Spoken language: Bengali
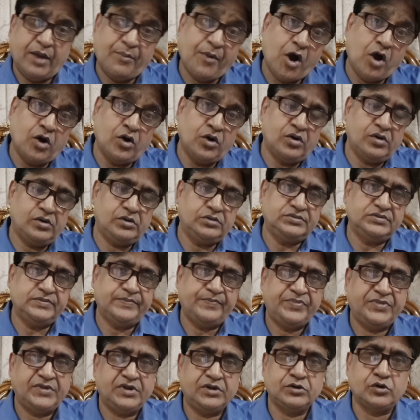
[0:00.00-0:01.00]
এবং
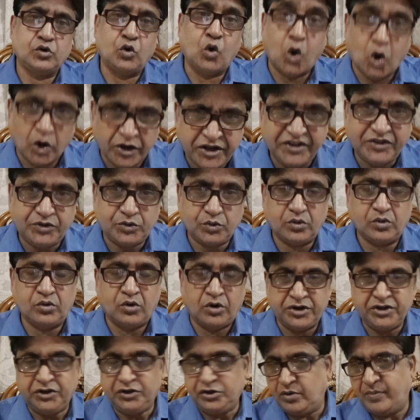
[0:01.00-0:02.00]
ঘটিত
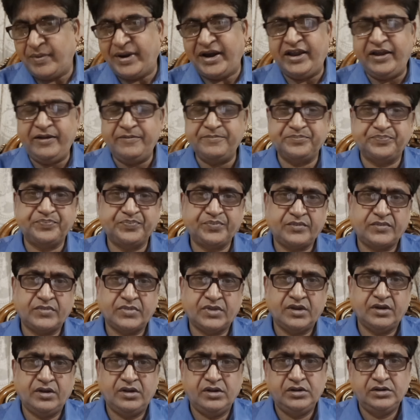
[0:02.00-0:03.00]
ঘটিত মানে
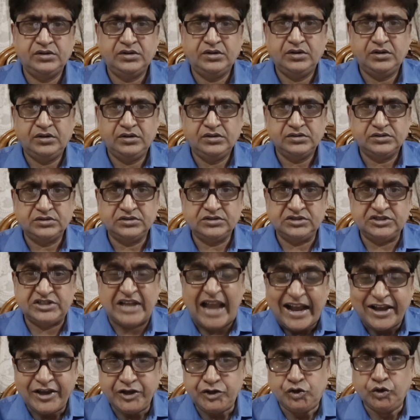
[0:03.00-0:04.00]

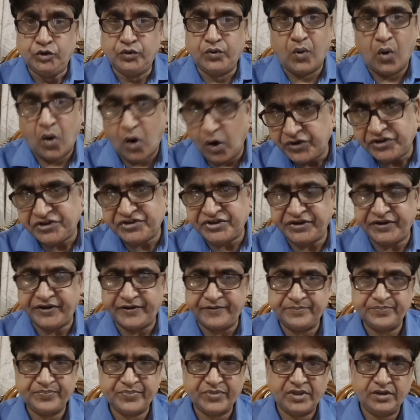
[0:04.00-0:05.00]
যা কিছু ঘটছে
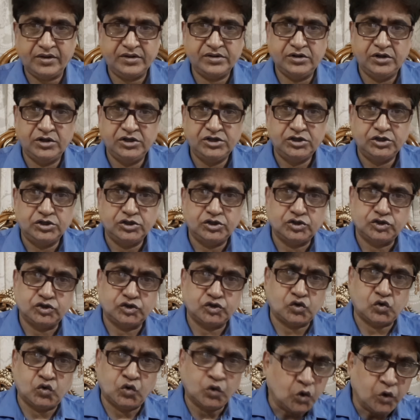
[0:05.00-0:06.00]

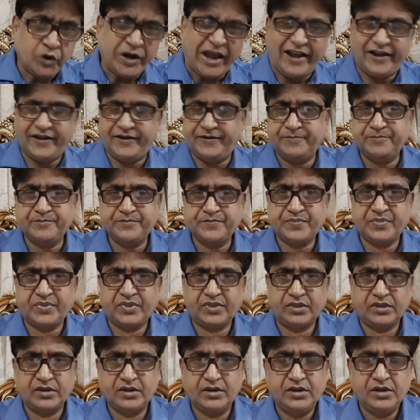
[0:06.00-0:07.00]
কোনোটাই
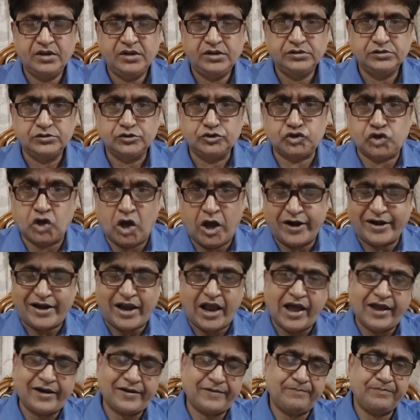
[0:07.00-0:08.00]

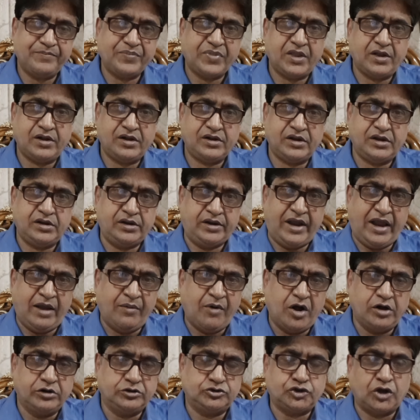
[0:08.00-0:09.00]
সরকার
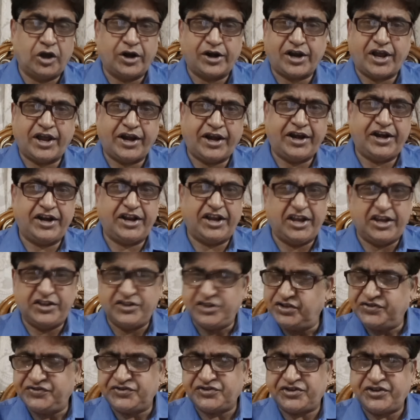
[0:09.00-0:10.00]
এবং সরকারের
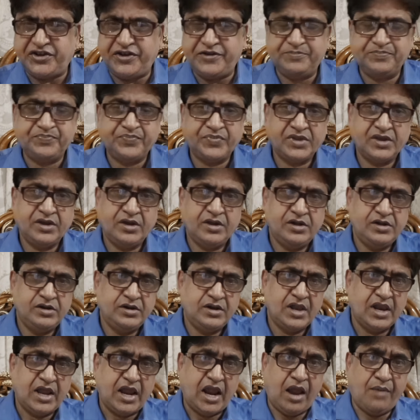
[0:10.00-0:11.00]
এজেন্সি
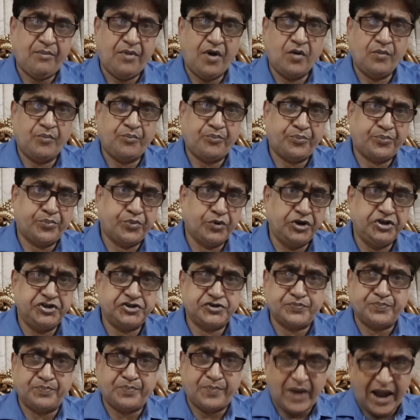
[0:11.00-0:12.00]
এবং পুলিশ
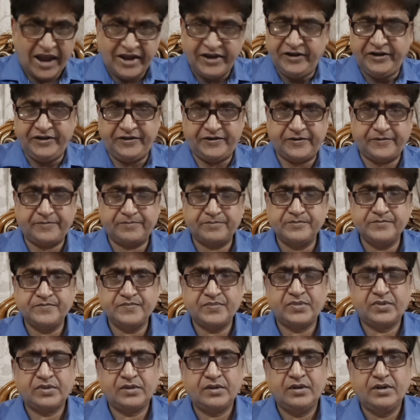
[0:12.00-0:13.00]
বাহিনীর
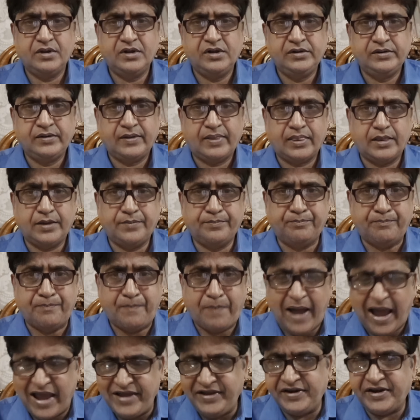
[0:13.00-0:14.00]

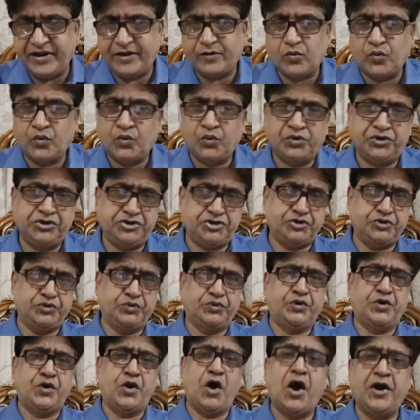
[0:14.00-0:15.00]
বাইরে কোনো কিছু
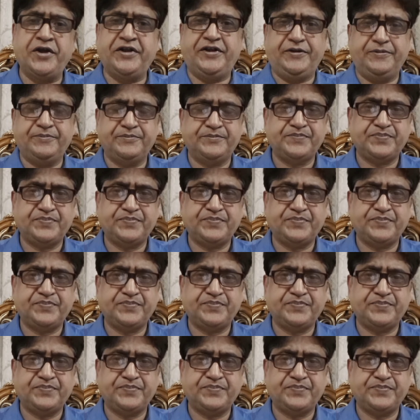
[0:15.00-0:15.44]
নয়